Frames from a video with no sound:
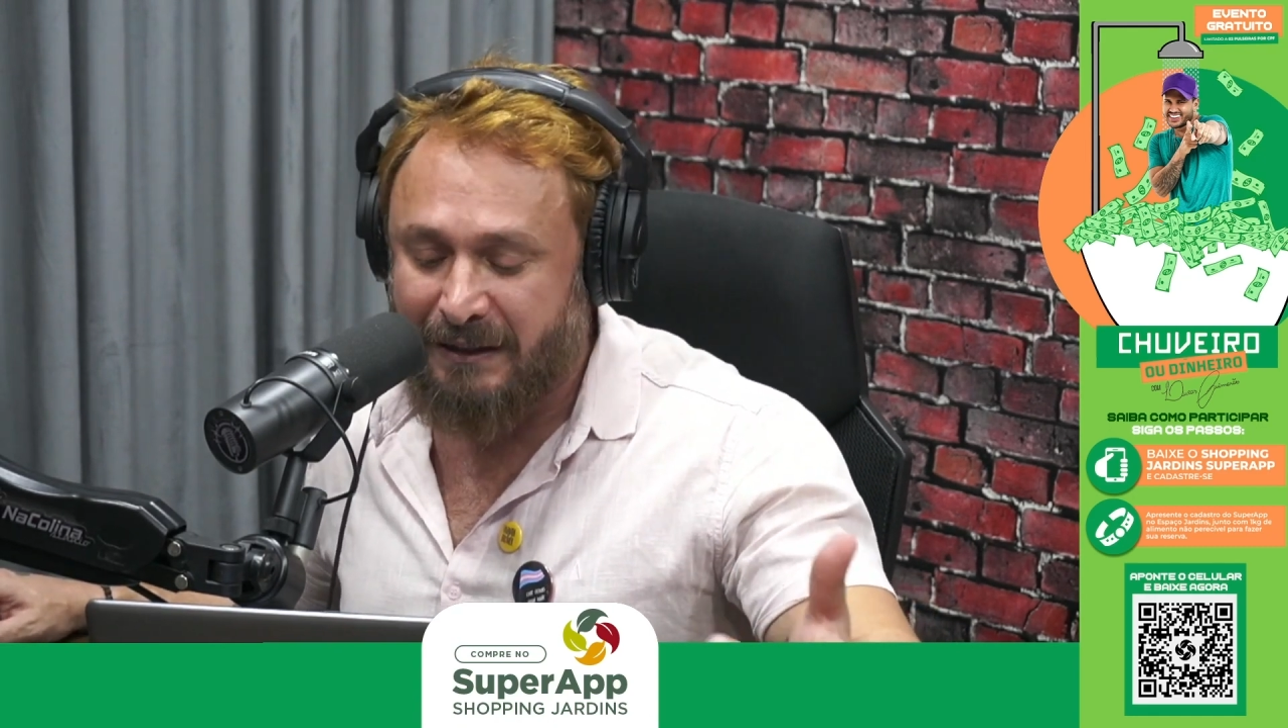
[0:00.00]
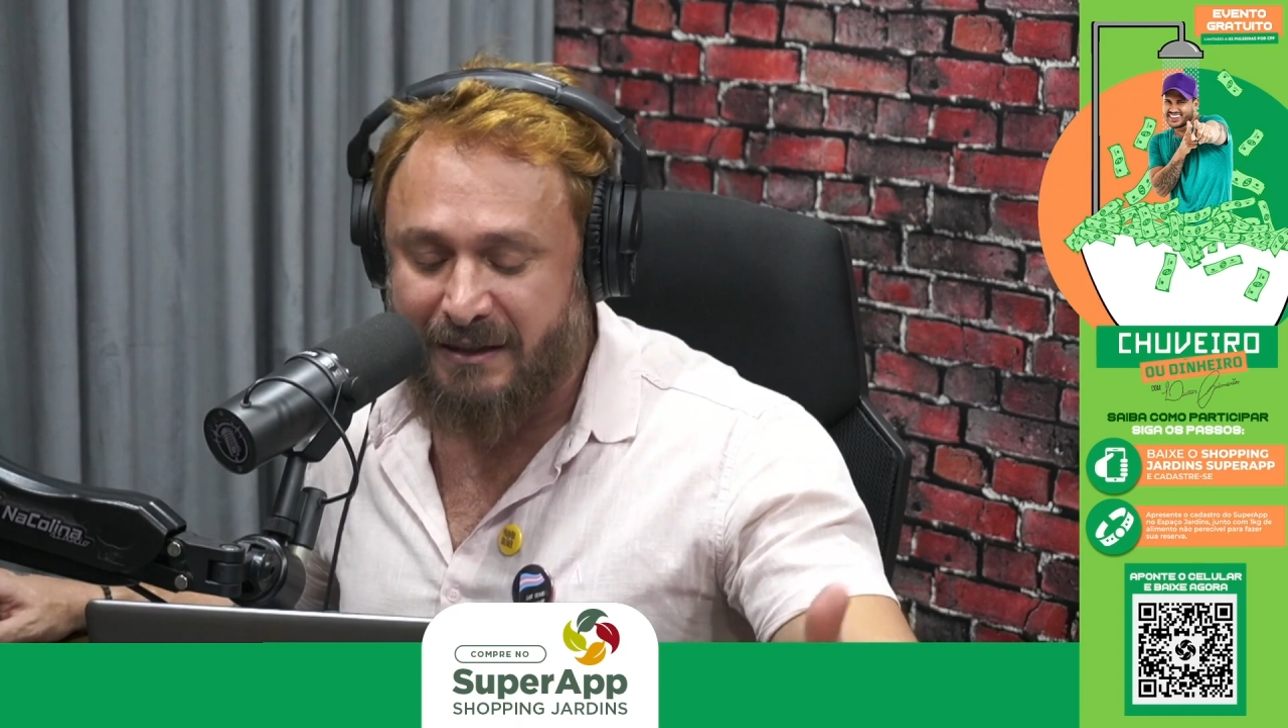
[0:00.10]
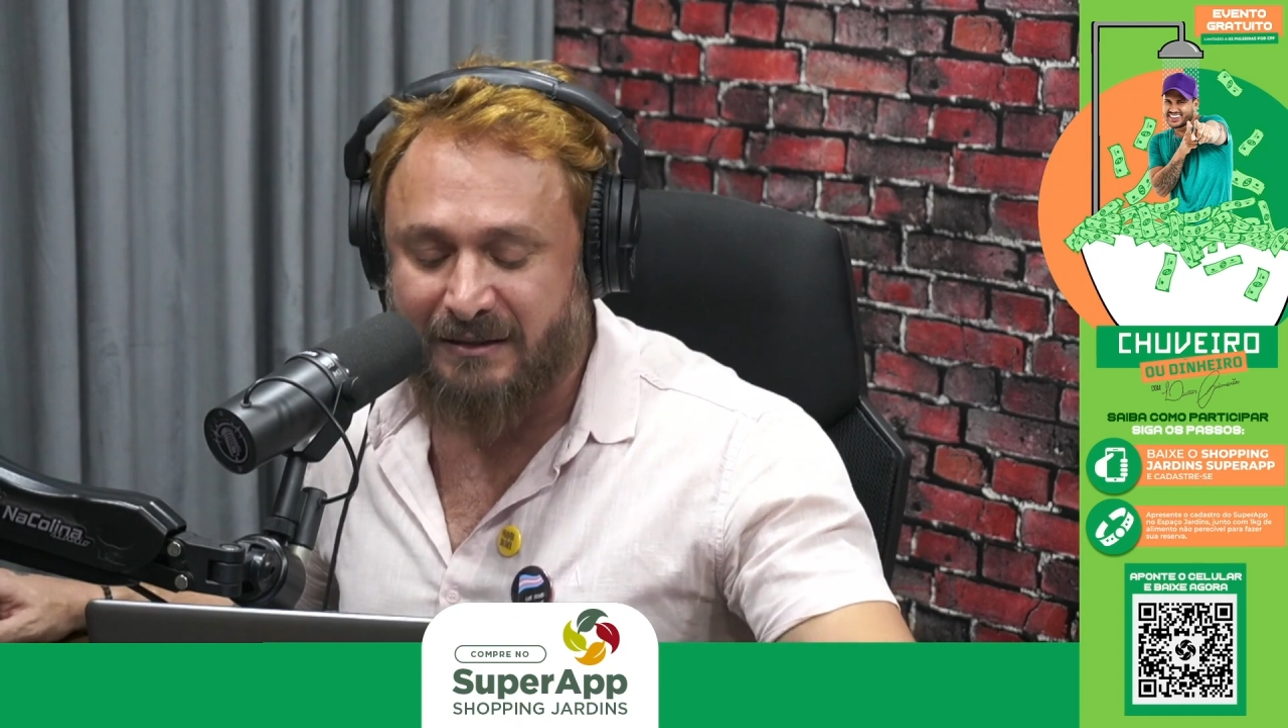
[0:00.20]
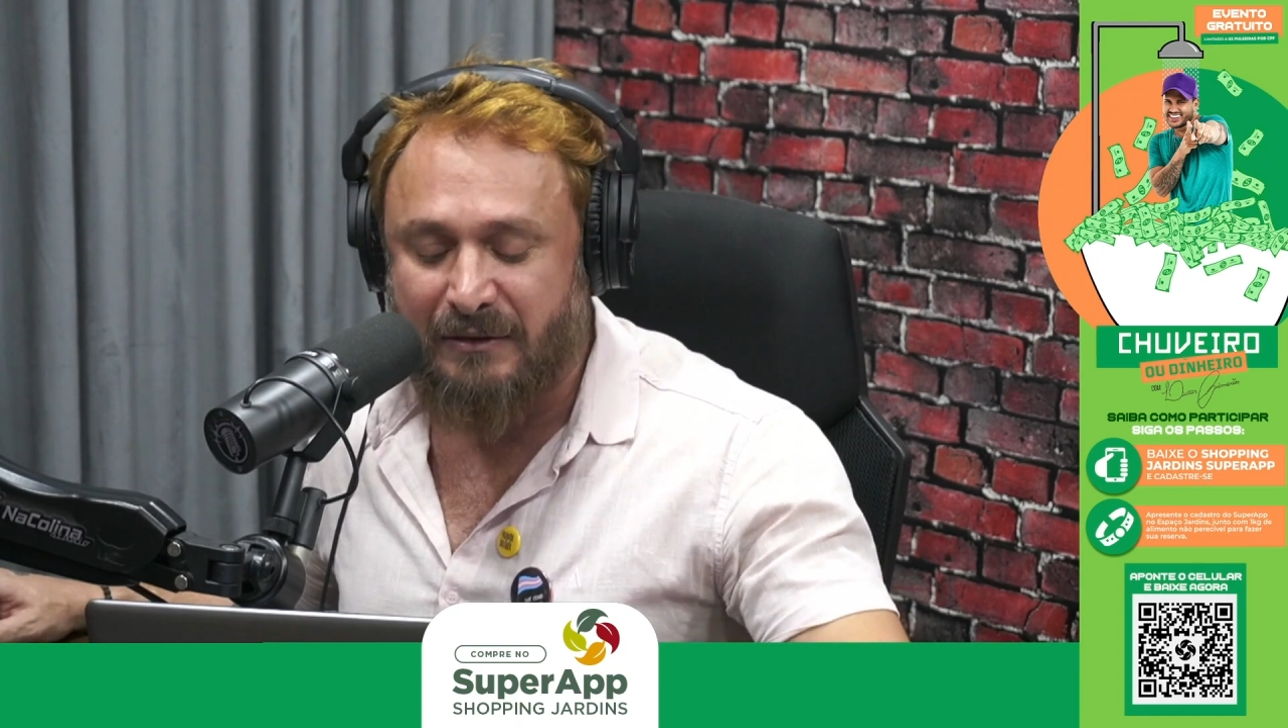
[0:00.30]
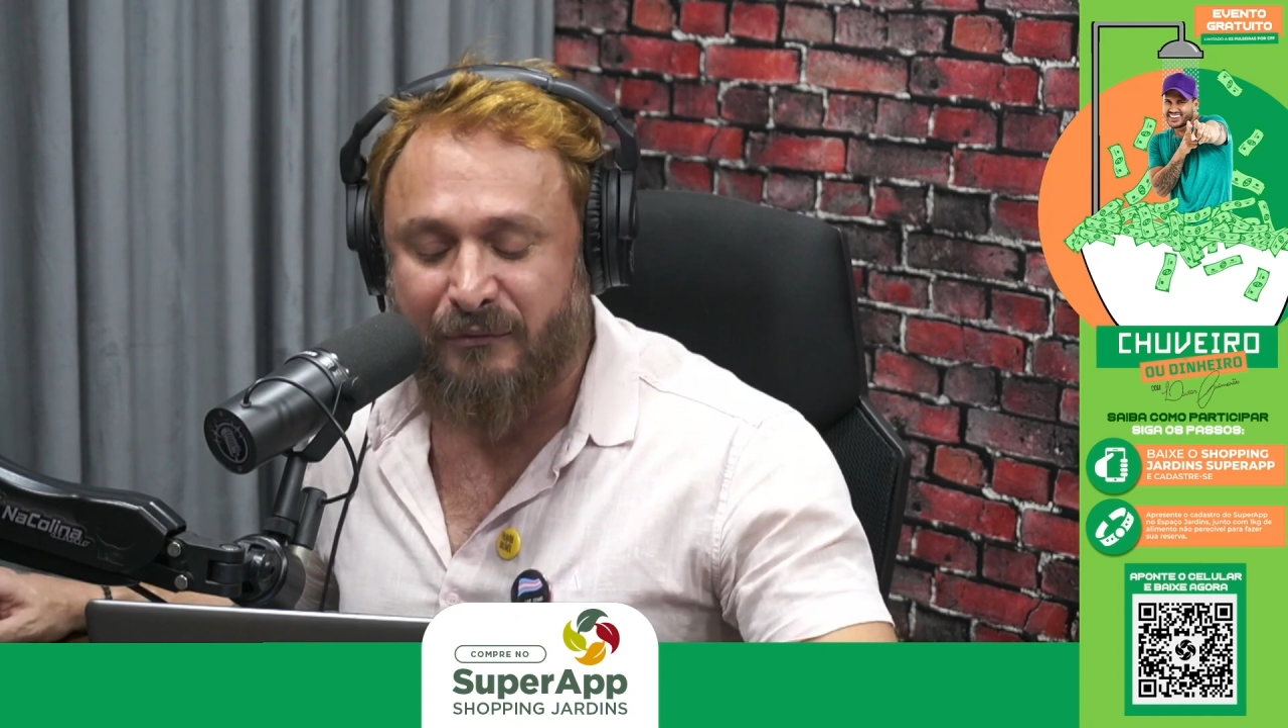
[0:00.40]

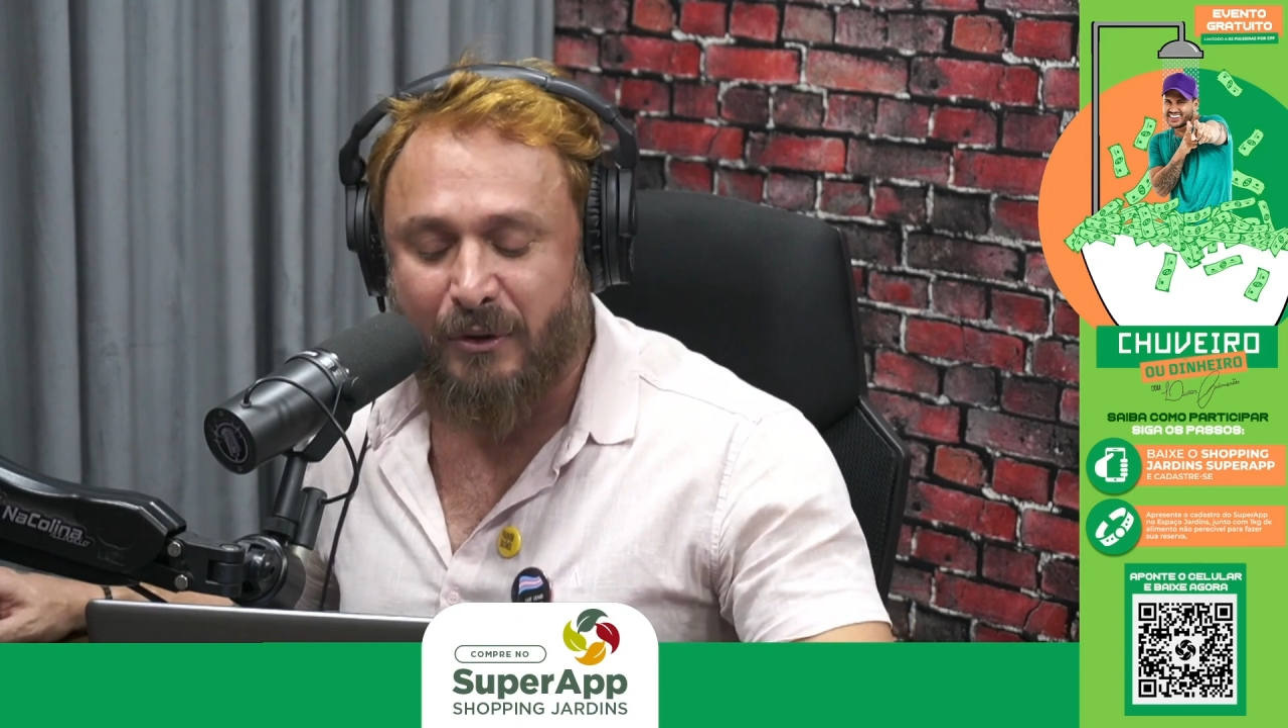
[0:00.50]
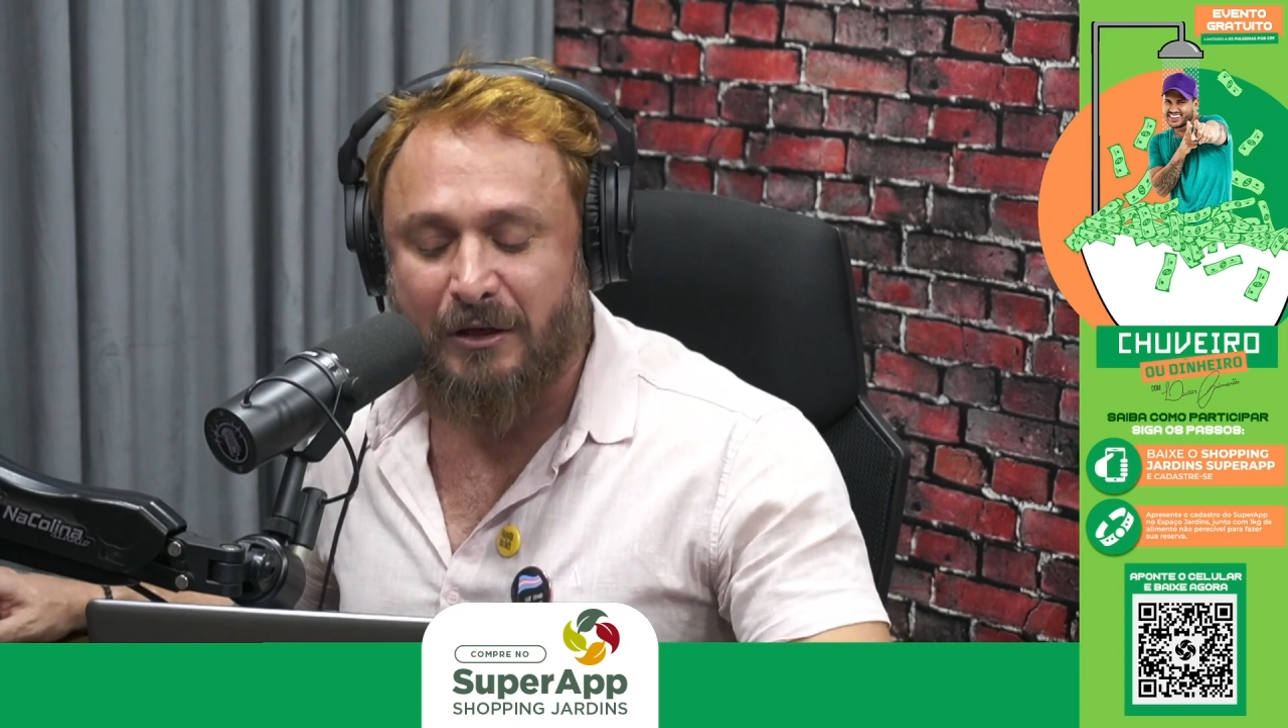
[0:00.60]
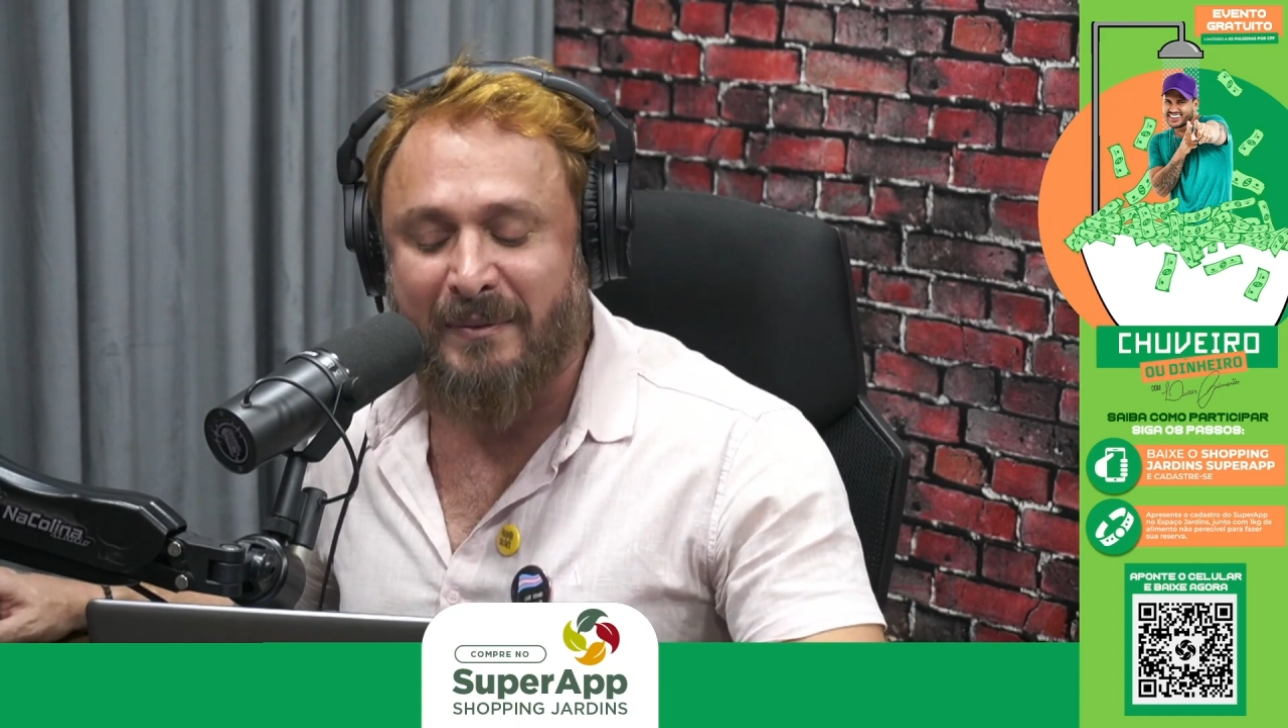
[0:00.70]
e se for